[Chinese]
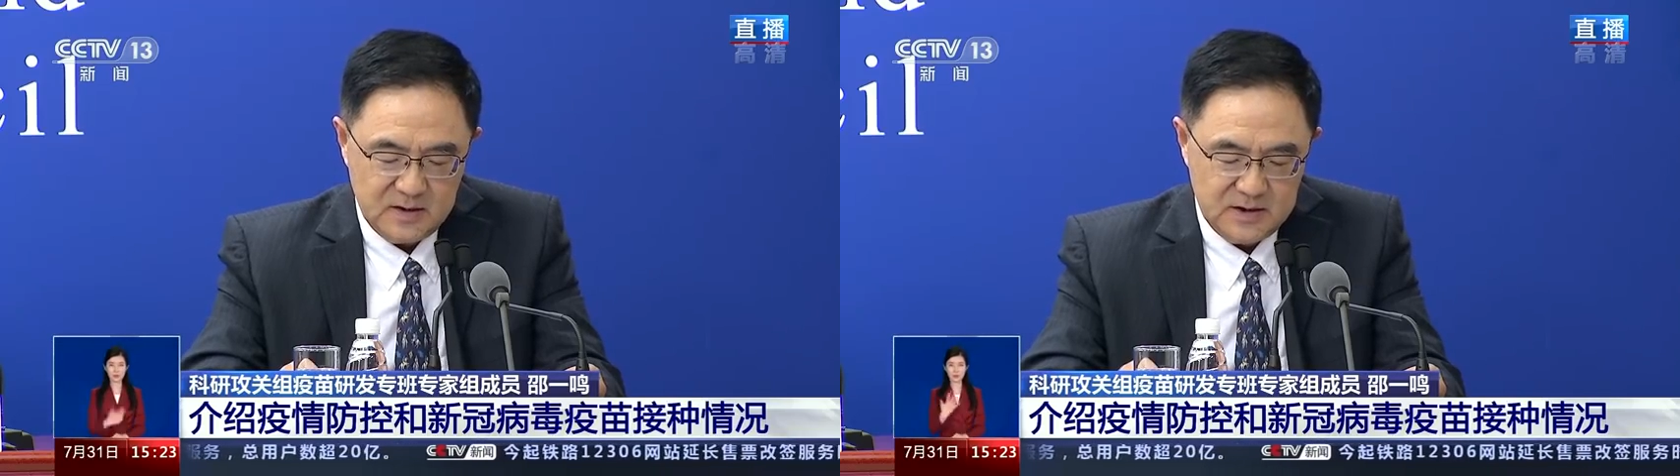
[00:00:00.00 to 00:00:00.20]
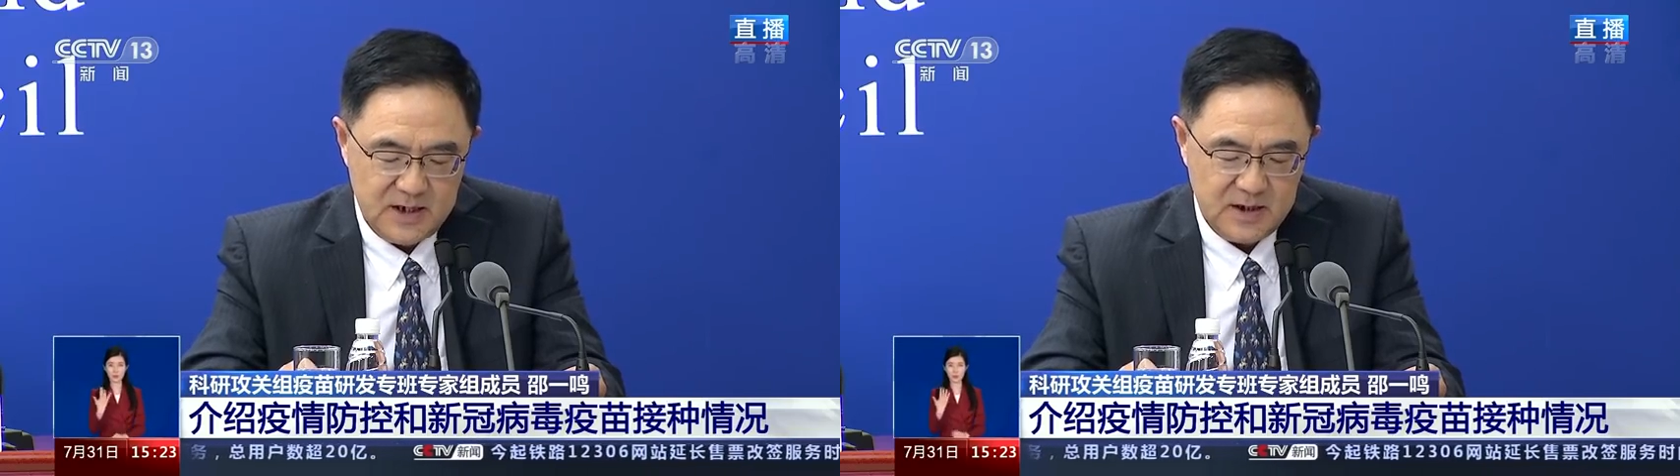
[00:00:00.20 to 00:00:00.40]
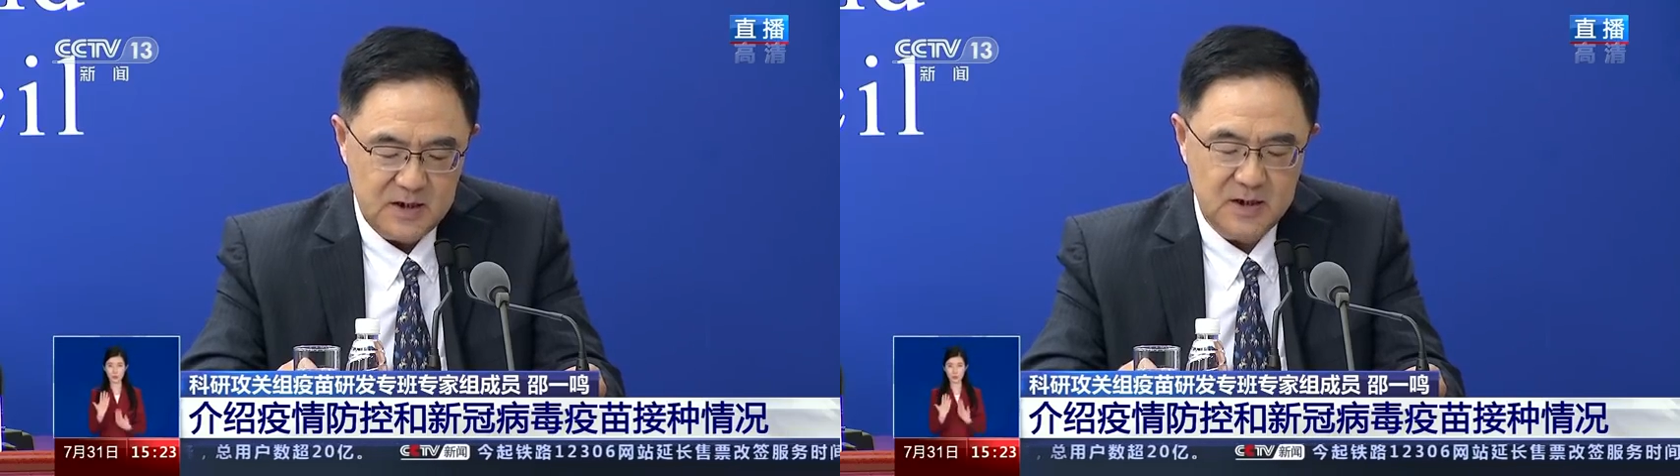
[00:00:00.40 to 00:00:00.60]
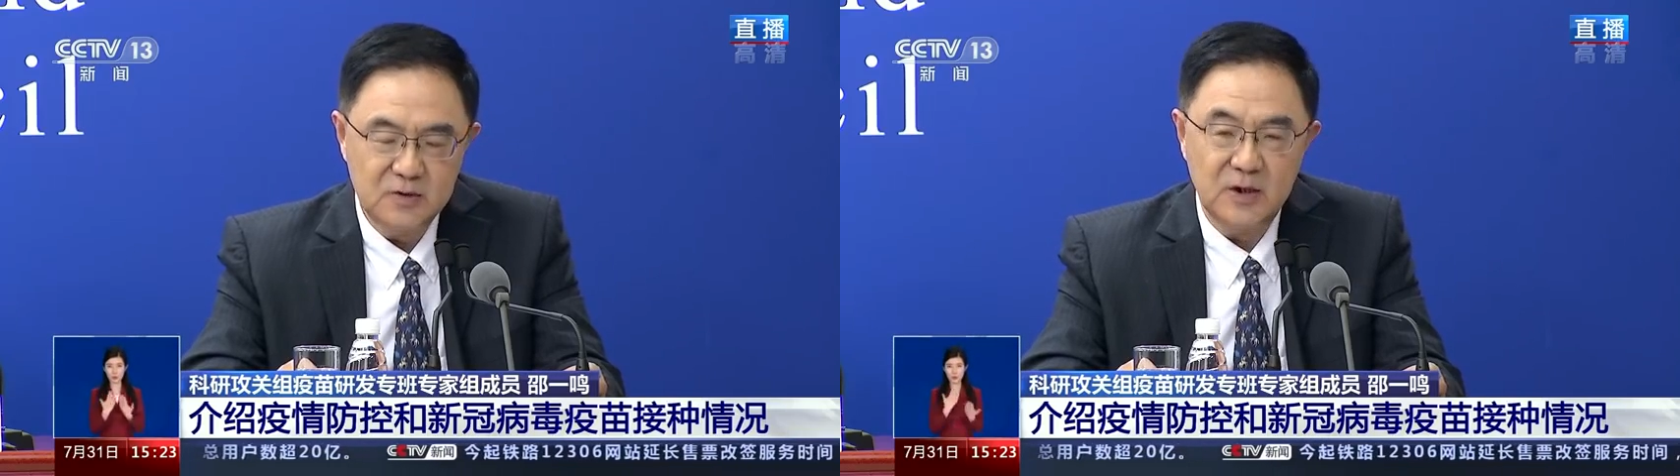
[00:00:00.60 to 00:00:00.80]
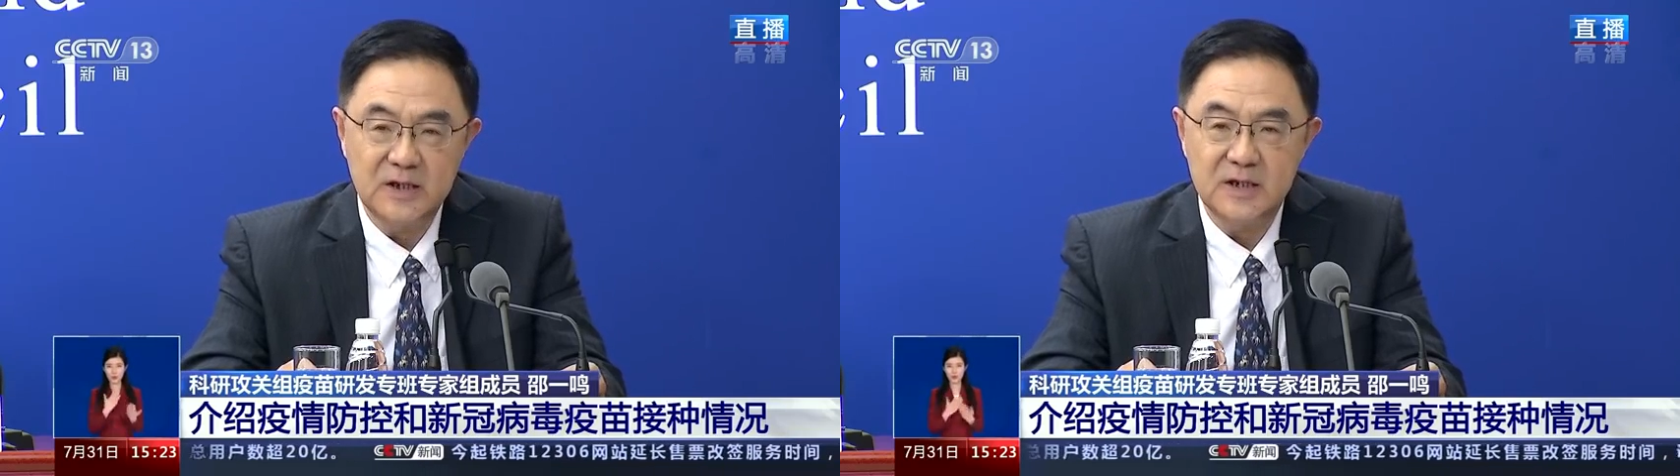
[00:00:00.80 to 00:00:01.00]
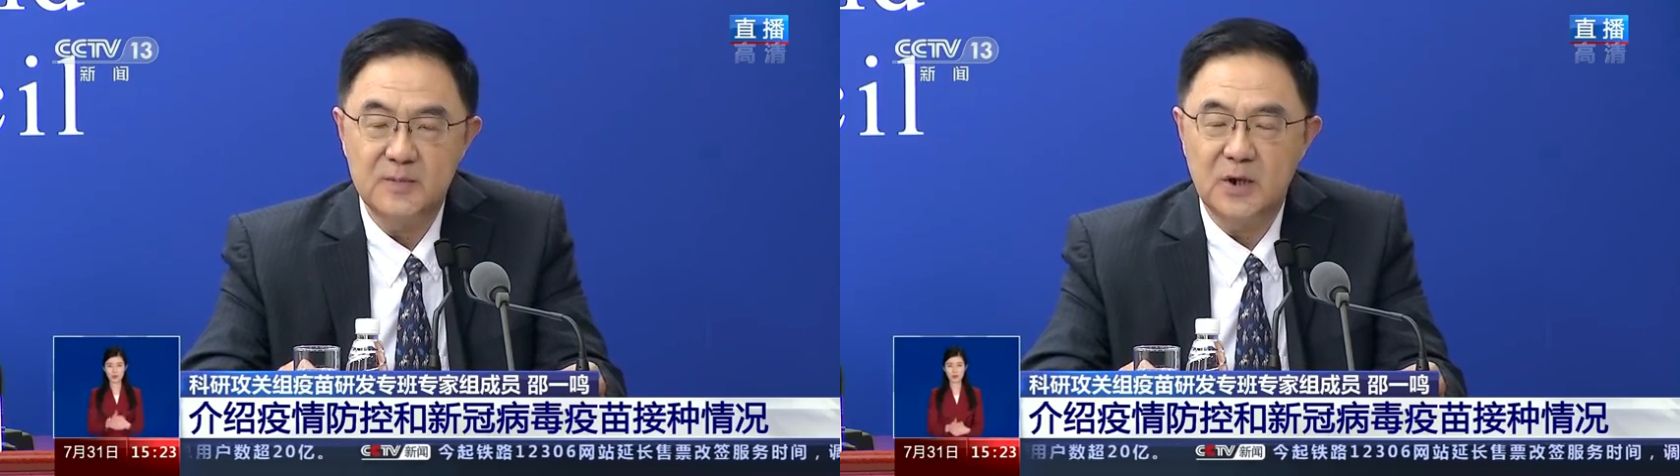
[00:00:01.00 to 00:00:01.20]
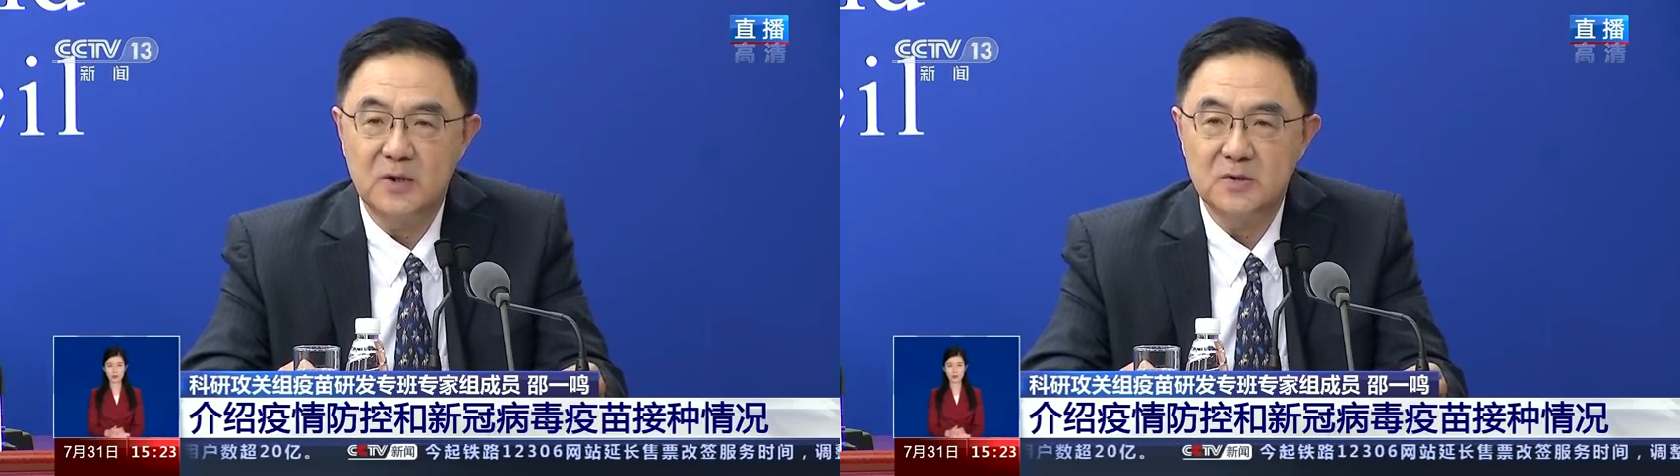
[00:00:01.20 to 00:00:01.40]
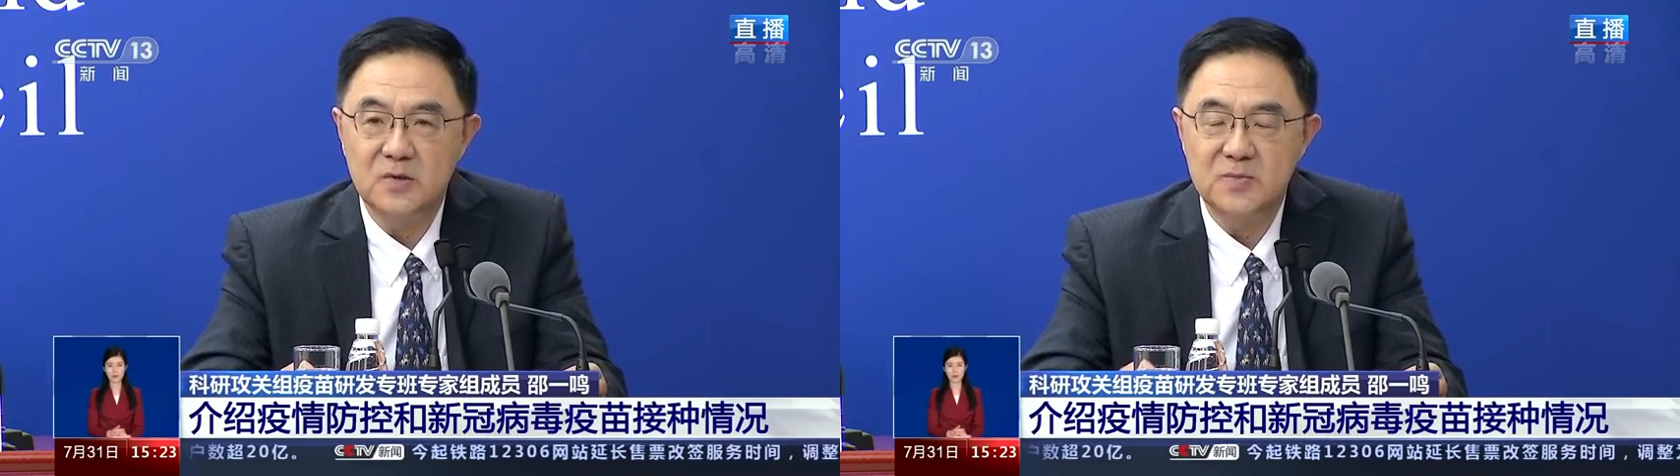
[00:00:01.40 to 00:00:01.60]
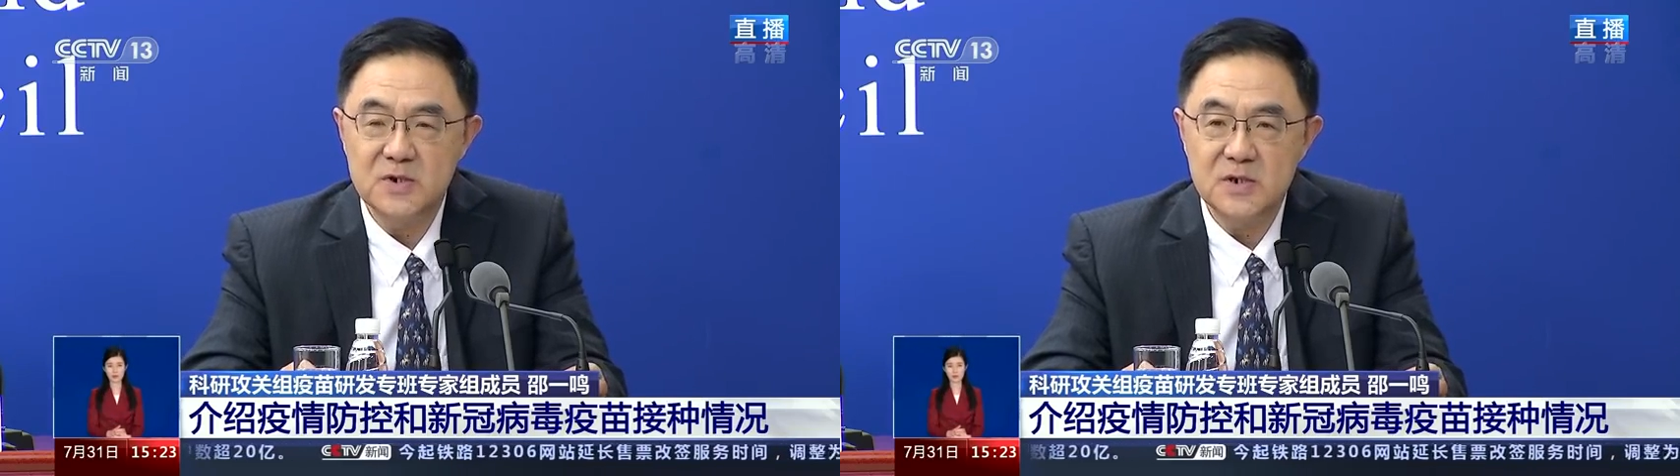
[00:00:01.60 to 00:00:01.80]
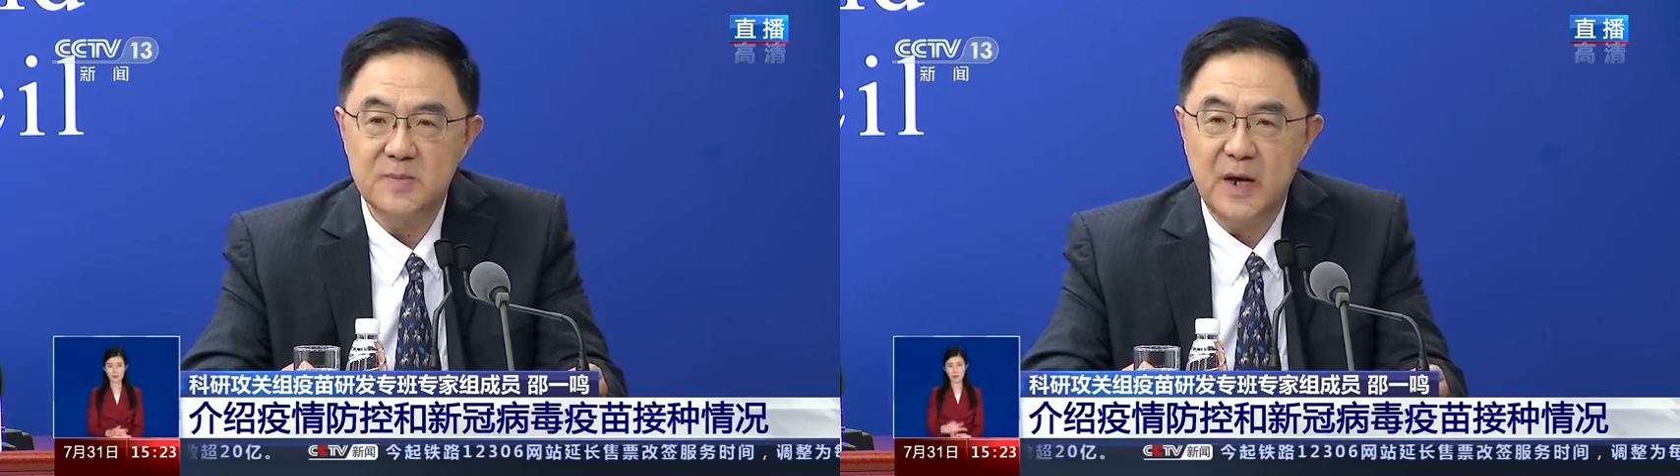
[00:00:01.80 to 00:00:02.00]
任何一款疫苗都不
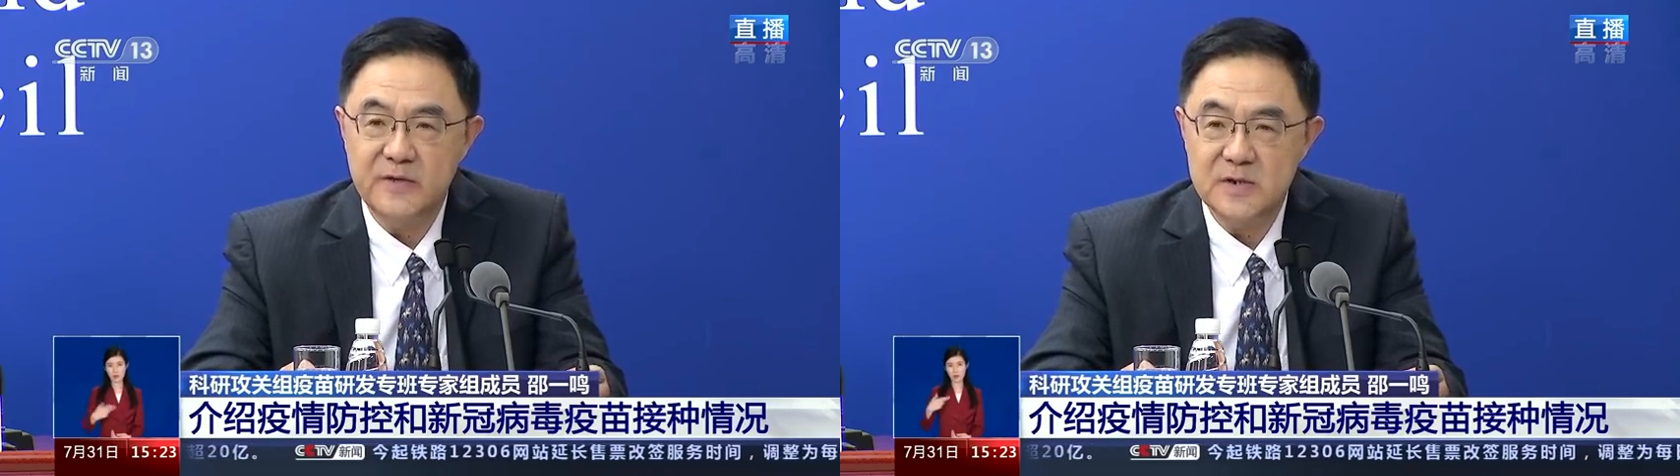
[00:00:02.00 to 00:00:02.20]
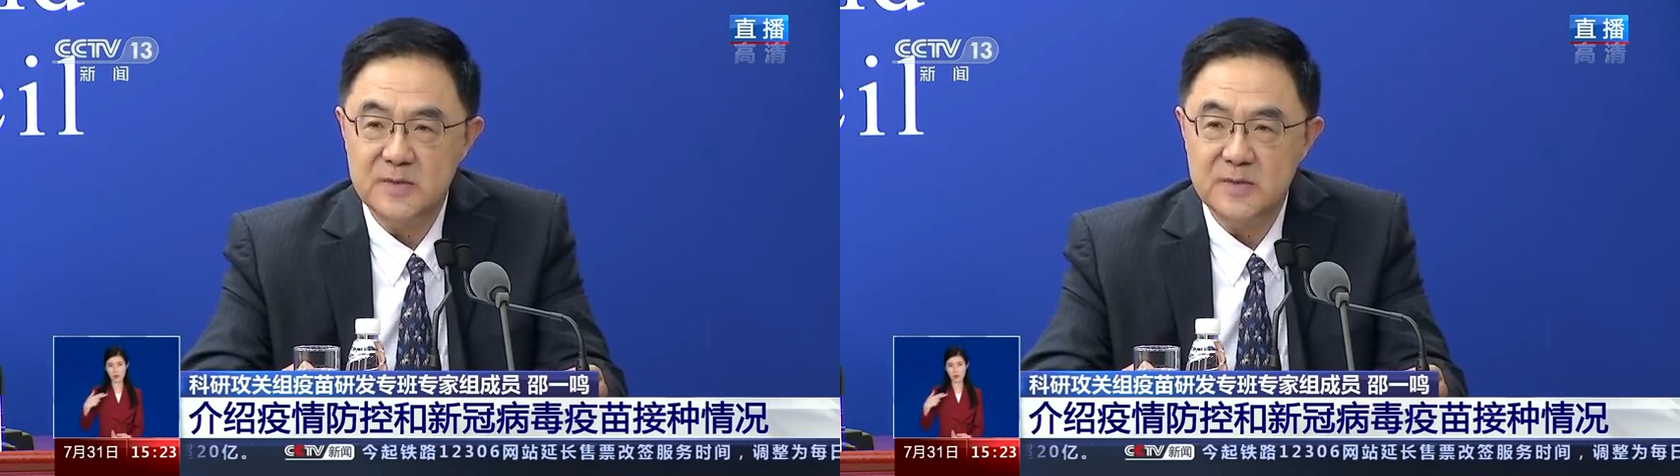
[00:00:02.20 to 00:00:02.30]
是百分